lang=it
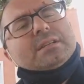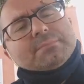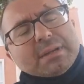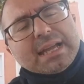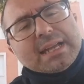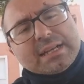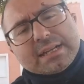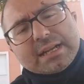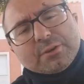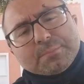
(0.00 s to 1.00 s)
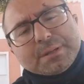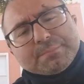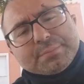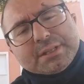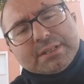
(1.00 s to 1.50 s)
Bene, caro
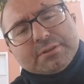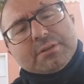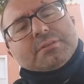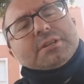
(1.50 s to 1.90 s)
Peppino,